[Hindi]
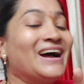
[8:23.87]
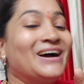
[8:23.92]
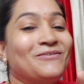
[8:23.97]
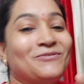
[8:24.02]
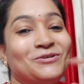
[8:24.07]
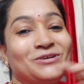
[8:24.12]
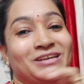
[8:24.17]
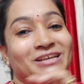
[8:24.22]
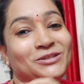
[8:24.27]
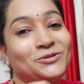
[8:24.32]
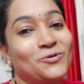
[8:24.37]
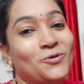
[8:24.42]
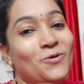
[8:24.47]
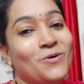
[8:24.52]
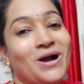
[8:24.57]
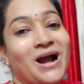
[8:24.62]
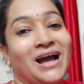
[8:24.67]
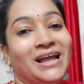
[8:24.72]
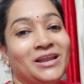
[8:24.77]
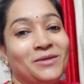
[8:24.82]
वो ये दो
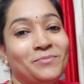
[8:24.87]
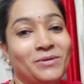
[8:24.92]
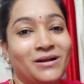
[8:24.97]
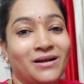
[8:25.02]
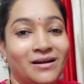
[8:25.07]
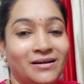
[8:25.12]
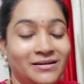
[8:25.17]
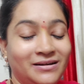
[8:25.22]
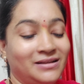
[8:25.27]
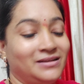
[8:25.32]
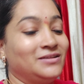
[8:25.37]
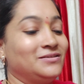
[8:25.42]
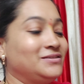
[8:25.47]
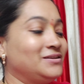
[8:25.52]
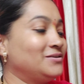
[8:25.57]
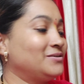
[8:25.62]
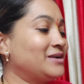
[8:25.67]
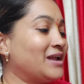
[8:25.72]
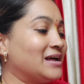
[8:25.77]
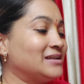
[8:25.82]
गाने पे
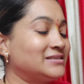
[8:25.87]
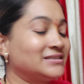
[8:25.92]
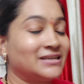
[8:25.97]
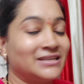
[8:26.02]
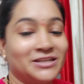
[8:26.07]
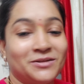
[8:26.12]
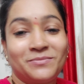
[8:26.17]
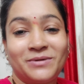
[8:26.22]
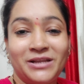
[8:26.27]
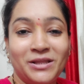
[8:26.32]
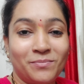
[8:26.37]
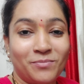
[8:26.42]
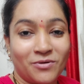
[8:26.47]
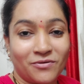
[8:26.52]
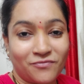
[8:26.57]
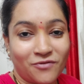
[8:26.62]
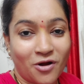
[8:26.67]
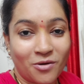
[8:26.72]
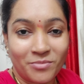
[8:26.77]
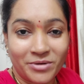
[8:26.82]
कंटिन्यूसली लोग डांस करते थे बट दे
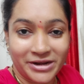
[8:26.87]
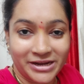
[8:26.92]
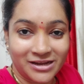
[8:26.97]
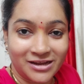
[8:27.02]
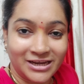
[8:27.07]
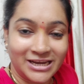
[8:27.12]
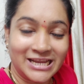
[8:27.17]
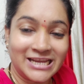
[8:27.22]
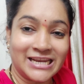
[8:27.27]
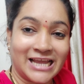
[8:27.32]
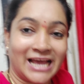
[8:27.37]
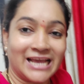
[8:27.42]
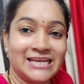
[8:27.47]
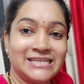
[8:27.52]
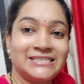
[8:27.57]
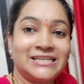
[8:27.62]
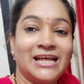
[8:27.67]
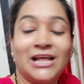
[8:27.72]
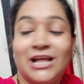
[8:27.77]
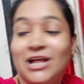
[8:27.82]
परफॉर्म रियली
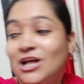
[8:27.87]
नाइस